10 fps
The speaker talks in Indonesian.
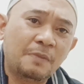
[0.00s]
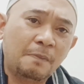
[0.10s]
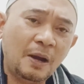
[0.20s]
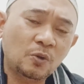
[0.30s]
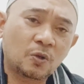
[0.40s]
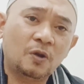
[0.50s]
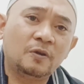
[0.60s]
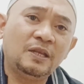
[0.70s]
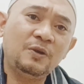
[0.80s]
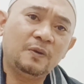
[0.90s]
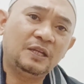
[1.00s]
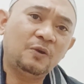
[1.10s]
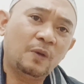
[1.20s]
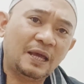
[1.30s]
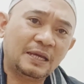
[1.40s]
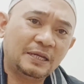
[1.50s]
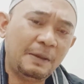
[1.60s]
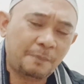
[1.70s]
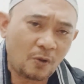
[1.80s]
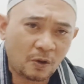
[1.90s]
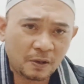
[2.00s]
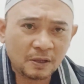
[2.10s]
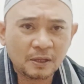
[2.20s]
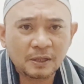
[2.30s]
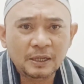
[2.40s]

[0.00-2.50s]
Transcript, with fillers: yang membangun koloni di wilayah Depok